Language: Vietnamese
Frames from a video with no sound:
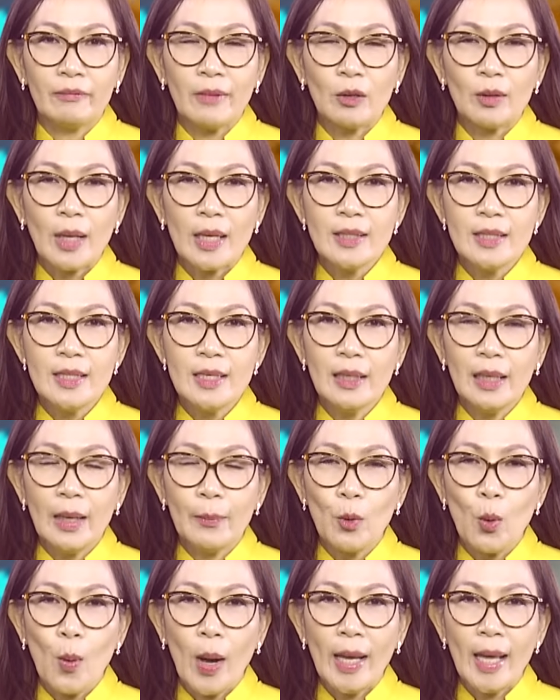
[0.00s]
Vào tháng 9
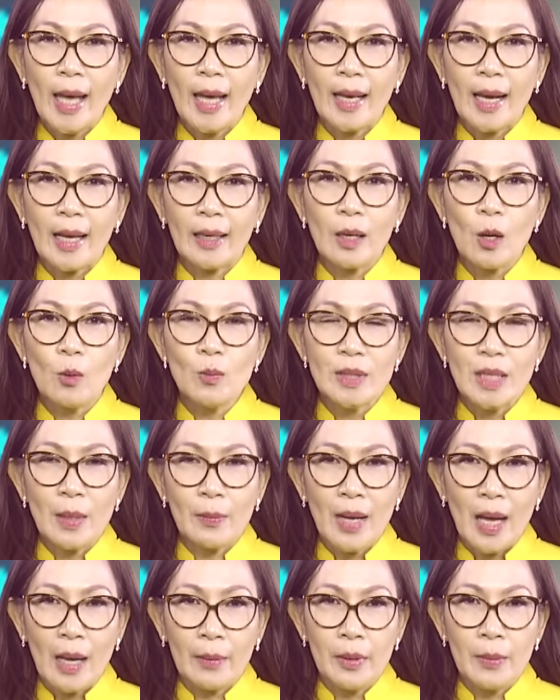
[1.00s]
năm ngoái
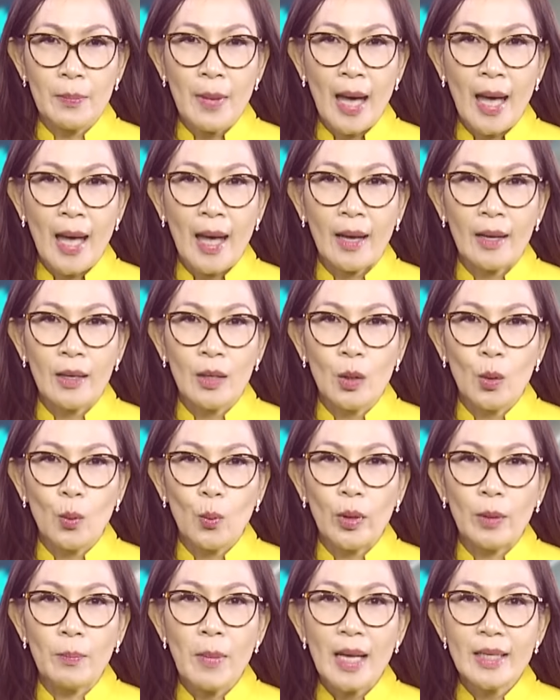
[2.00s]
2023,
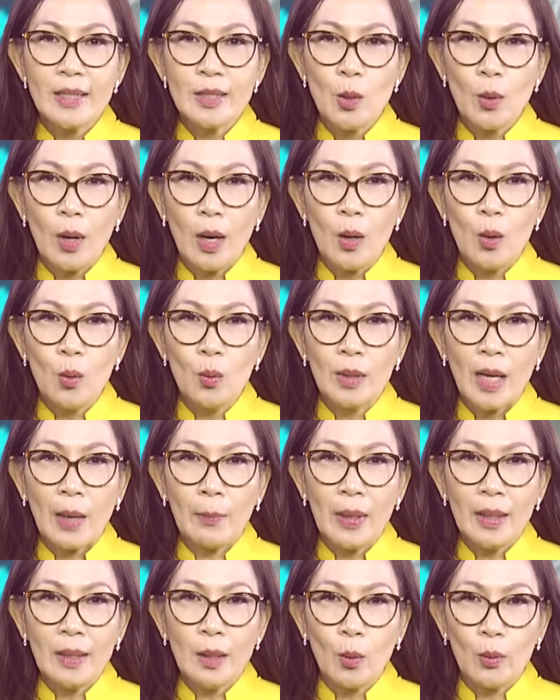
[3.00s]
Ủy ban châu Âu đã
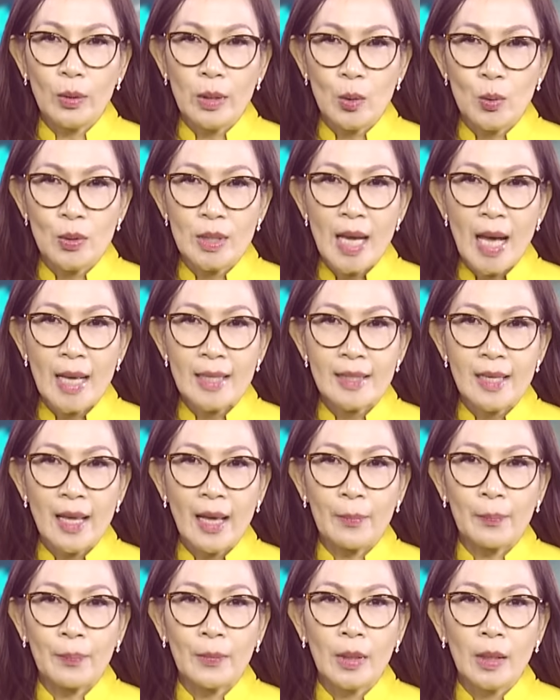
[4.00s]
bắt đầu điều tra
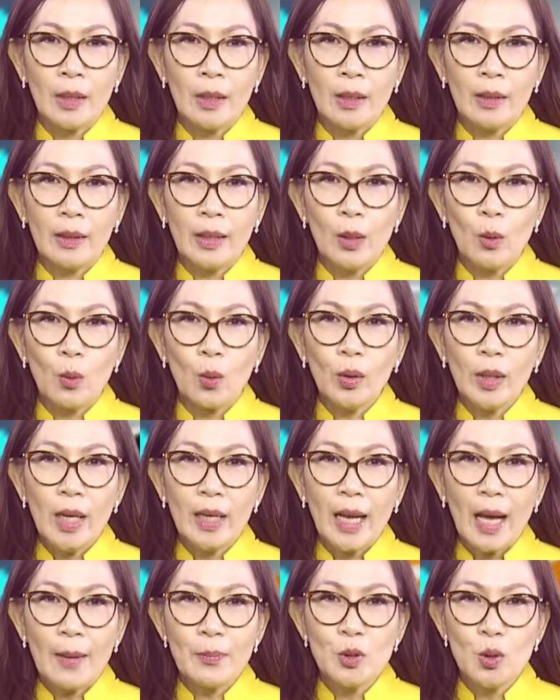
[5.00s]
xem liệu có
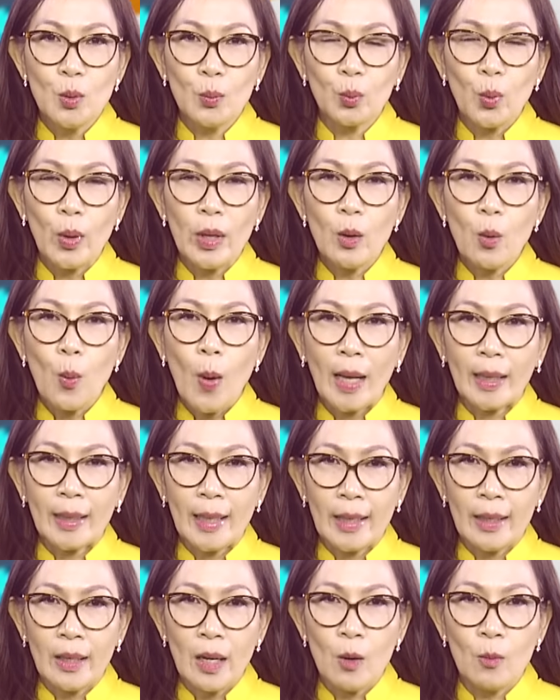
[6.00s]
nên áp dụng thuế quan
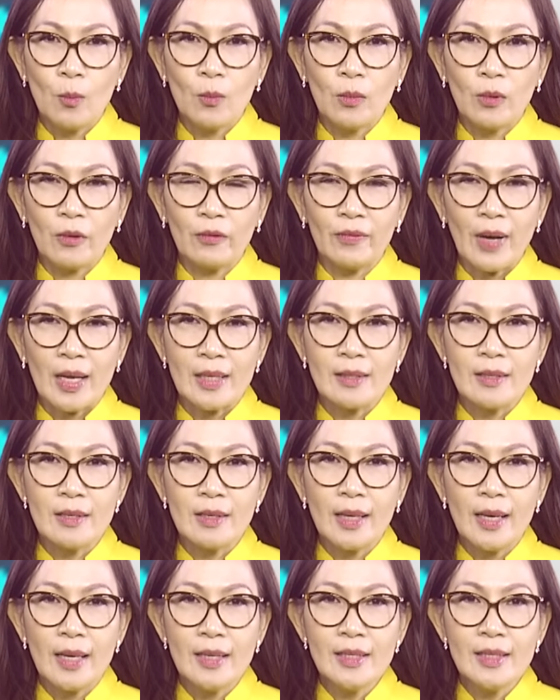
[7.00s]
hay không và dự
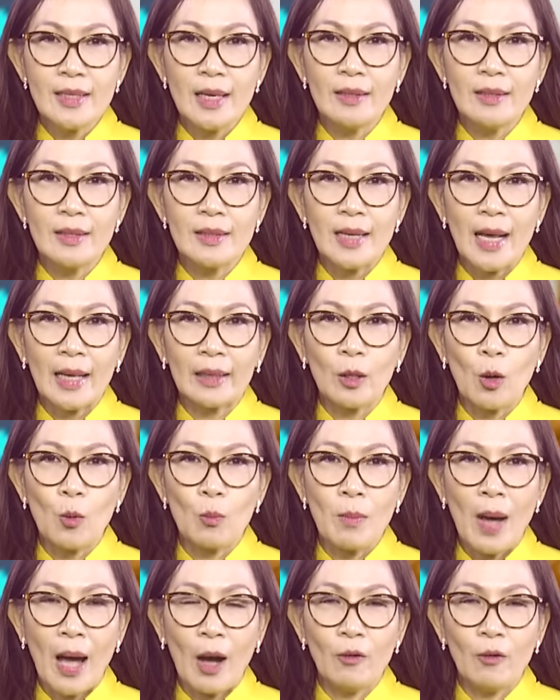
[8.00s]
kiến sẽ đưa ra thông